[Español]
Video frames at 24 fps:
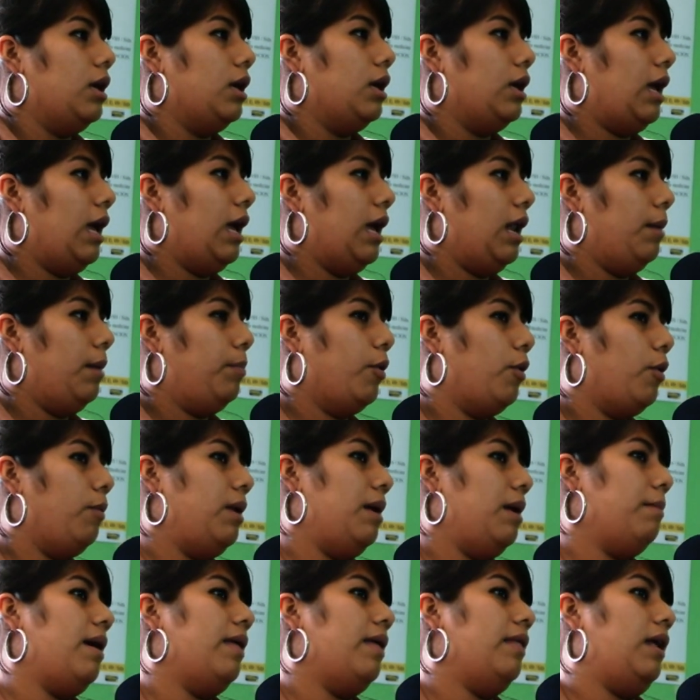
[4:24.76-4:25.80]
el
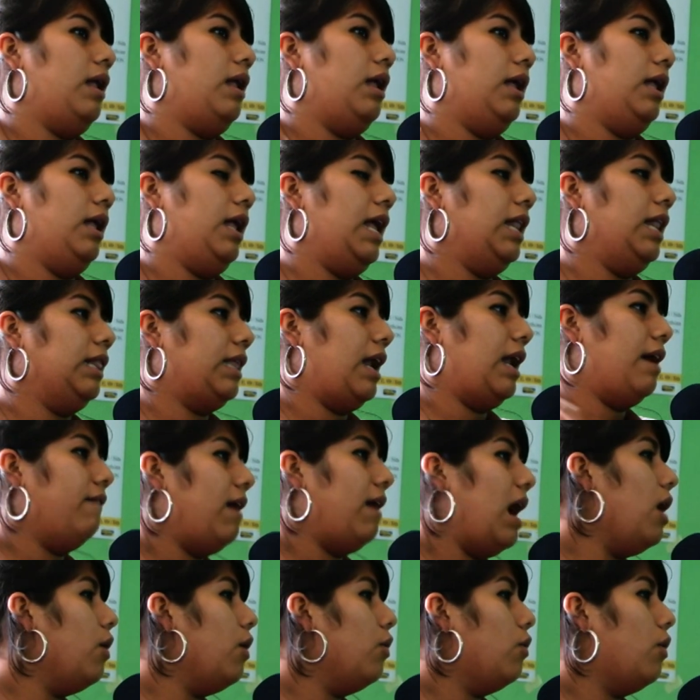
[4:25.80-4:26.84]
problema del
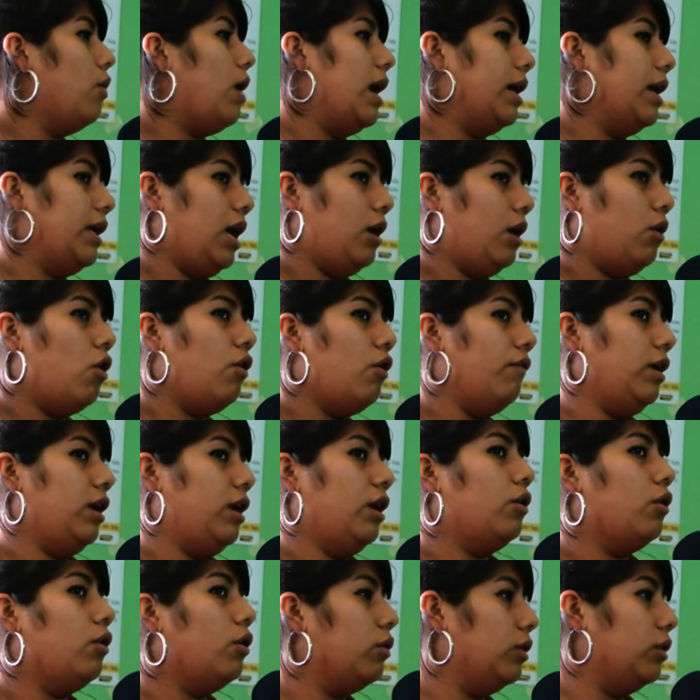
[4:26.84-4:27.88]
trabajo, aquí a los
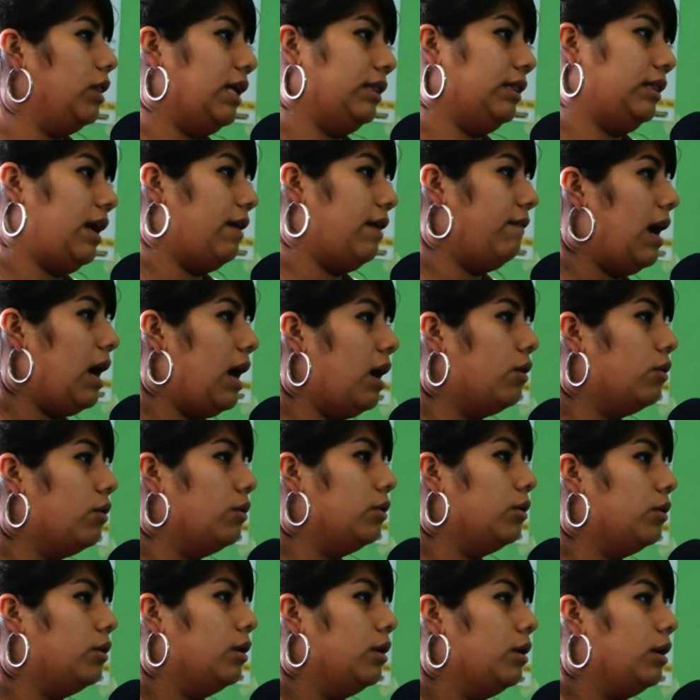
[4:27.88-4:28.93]
jóvenes no nos dan
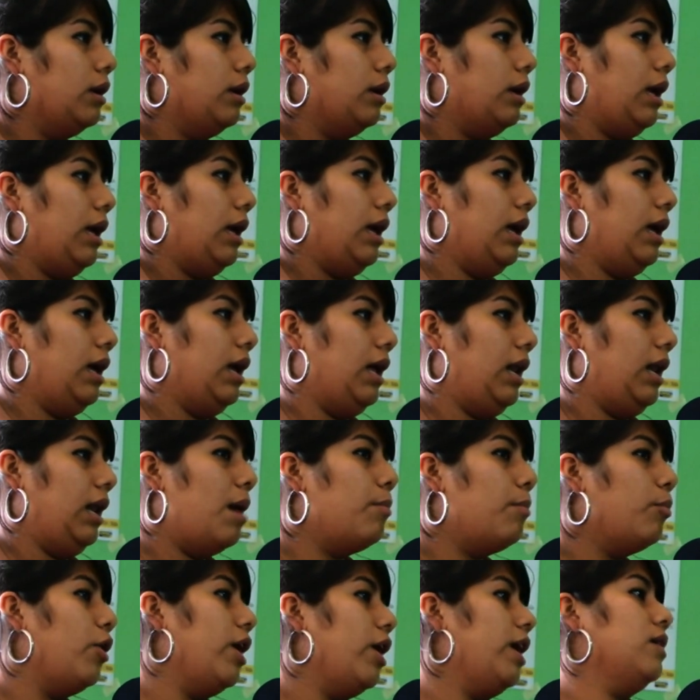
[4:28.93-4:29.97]
trabajo, eh, las
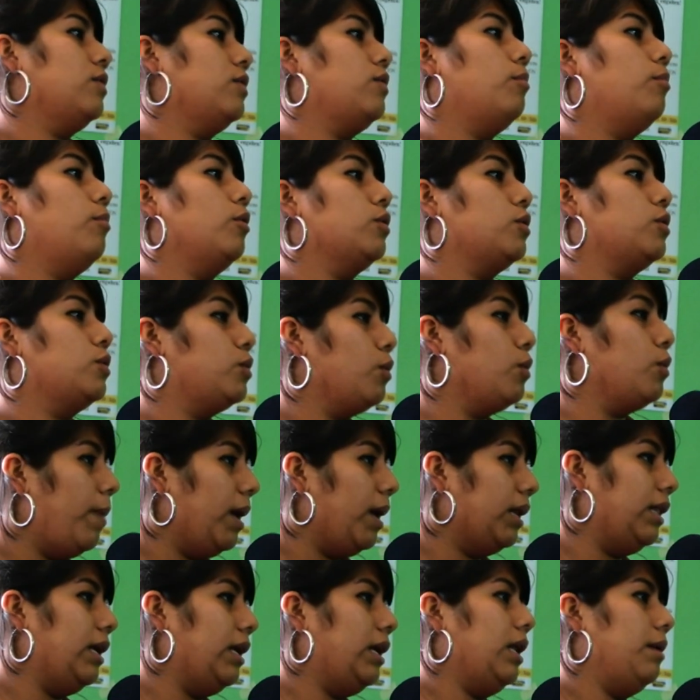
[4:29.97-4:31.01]
mujeres somos
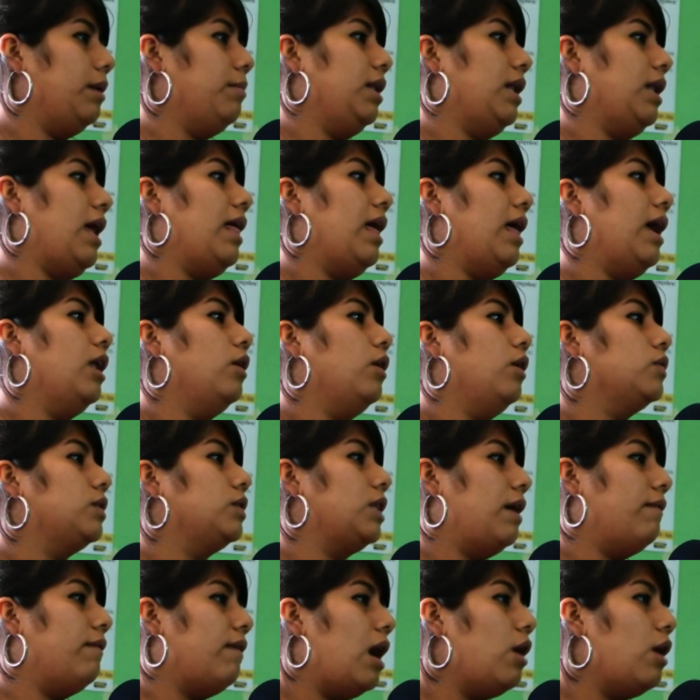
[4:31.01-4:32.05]
súper discriminadas en los
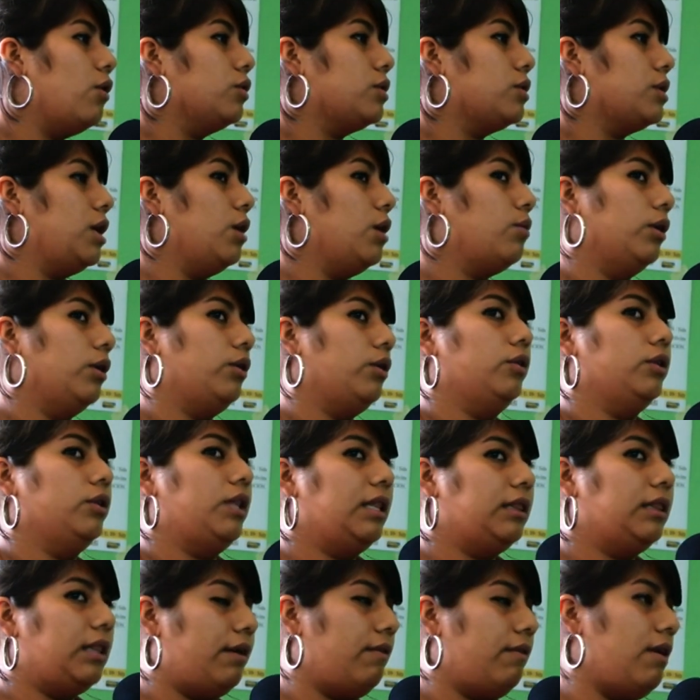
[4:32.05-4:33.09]
trabajos y cuando nos
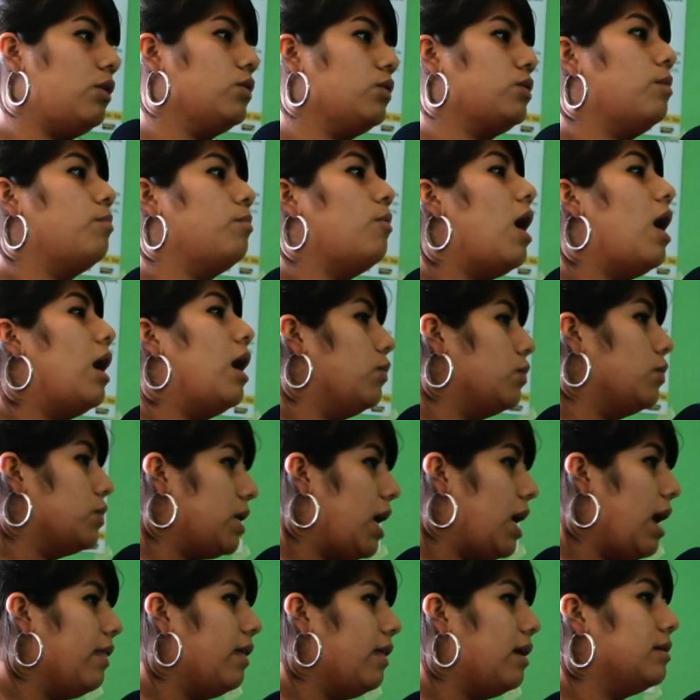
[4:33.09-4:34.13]
dan trabajo somos
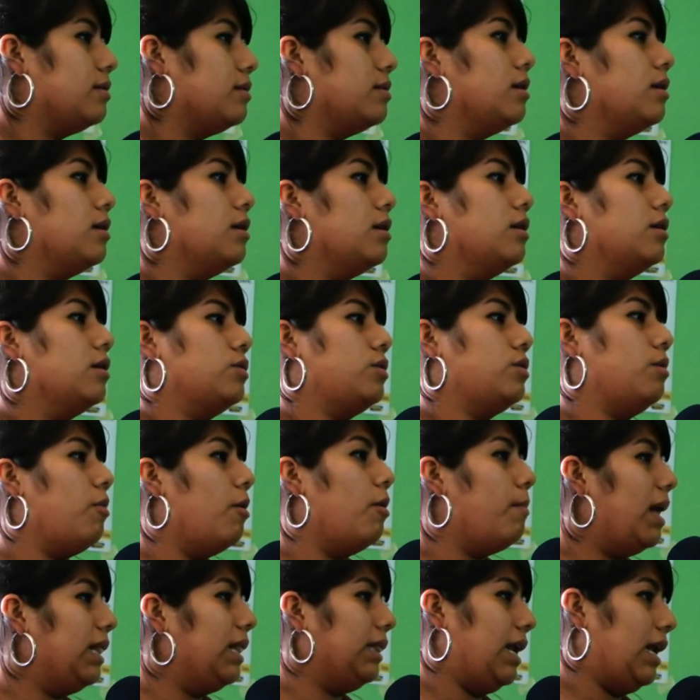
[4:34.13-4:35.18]
acosadas, somos
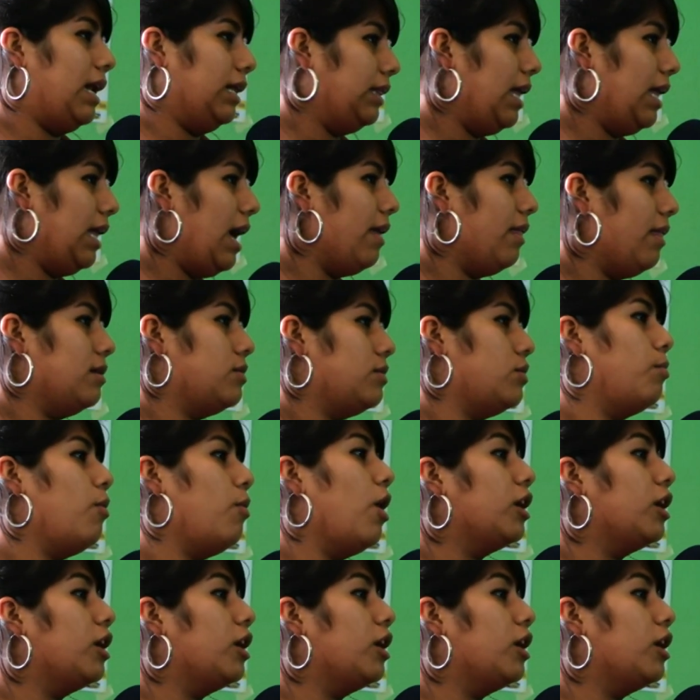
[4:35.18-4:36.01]
maltratadas, somos